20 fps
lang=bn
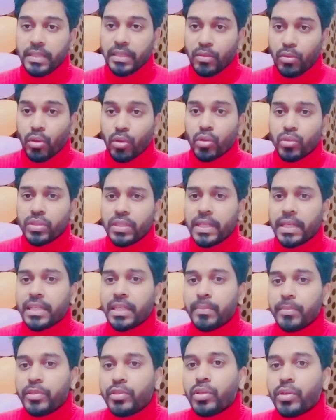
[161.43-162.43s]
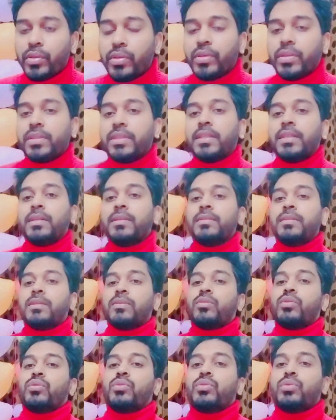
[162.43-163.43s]
যে খরচের একটা বিষয় রয়েছে যে
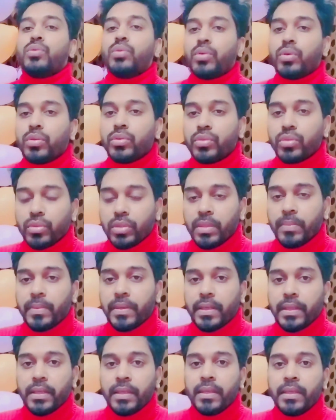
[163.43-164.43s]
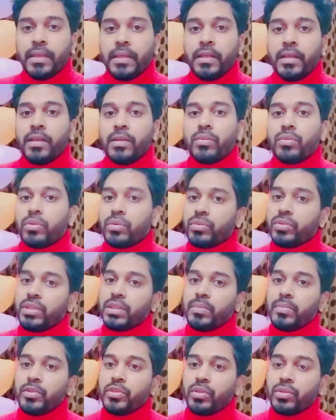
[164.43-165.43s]
কত খরচ হতে পারে
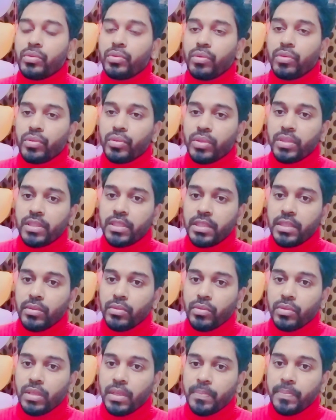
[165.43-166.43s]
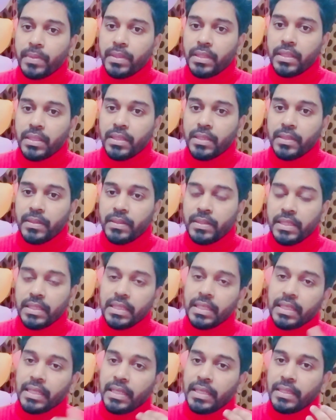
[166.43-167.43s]
খরচের যে বিষয়গুলো রয়েছে ওগুলো আপনারা যে
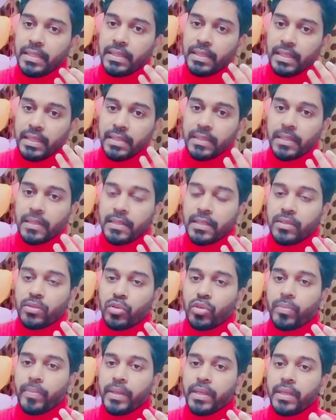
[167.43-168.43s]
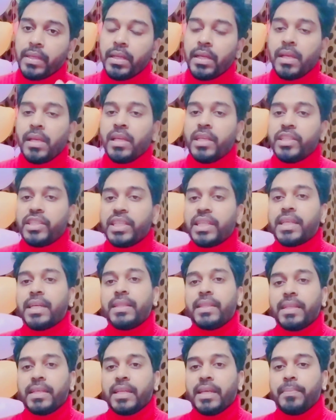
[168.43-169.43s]
জায়গায় লেজারটি করবেন
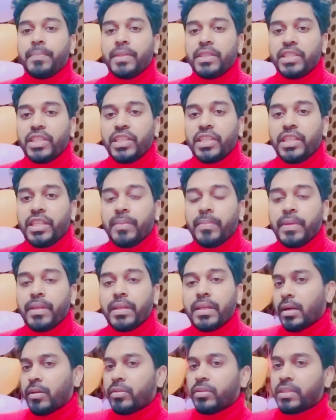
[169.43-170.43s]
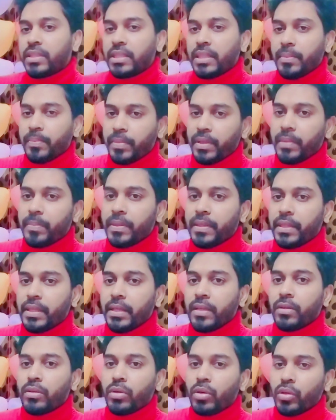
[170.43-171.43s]
সেখান থেকে আপনি জেনে নেবেন কারণ চেম্বার
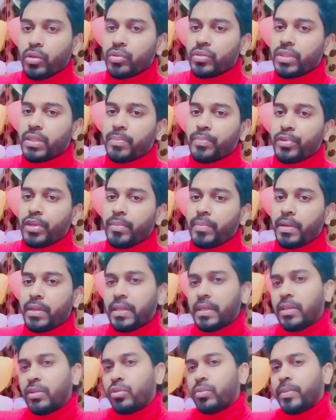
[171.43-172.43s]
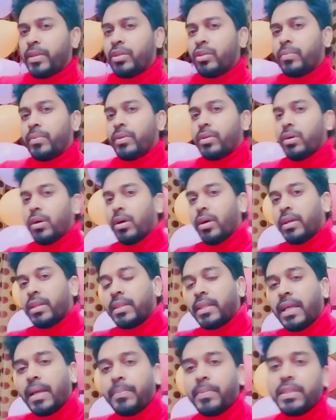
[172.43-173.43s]
বেদে খরচের পরিমাণটা কিন্তু ভিন্ন ভিন্ন
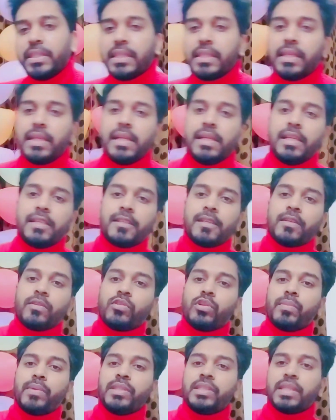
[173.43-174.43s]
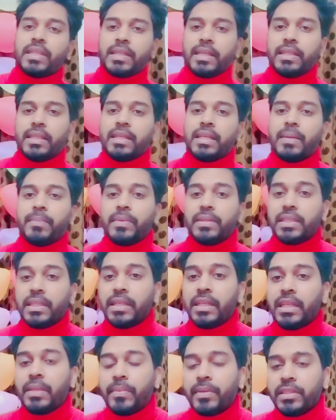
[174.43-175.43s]
হয় তাই আপনি যেখানে লেজার করবেন সেখান থেকে আপনি
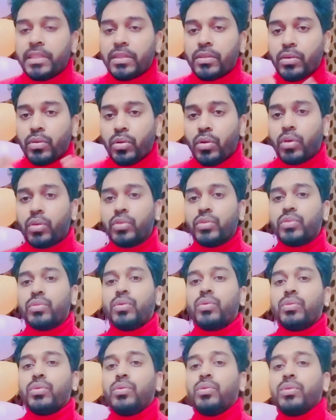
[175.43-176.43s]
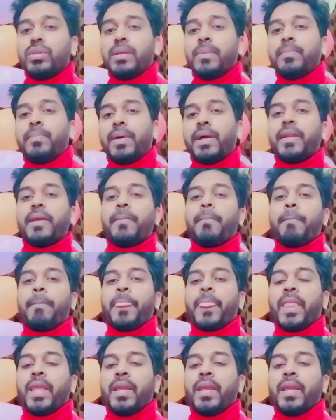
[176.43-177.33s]
জেনে নেবেন যে খরচ কত হতে পারে